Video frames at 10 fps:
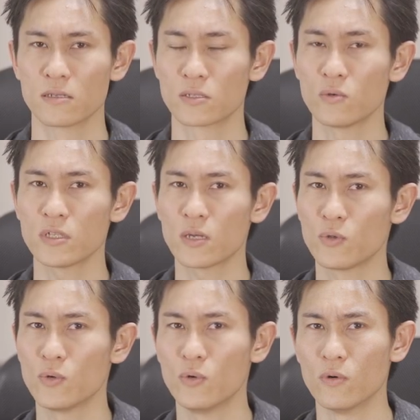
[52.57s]
そういった
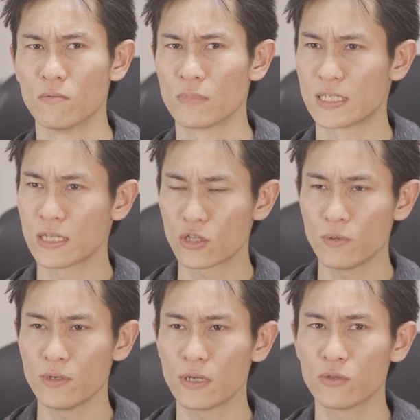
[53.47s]
ものを
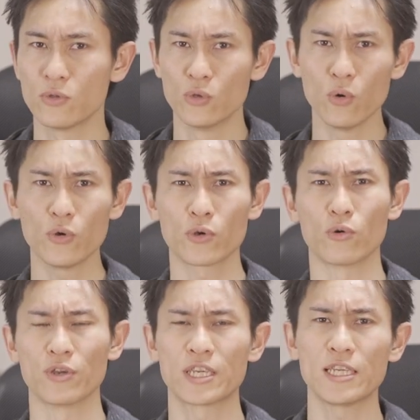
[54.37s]
ZV-1 の能
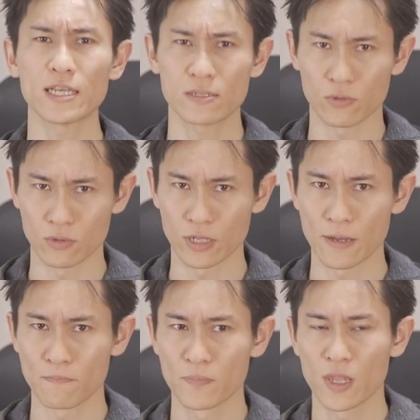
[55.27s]
力を引き出すことで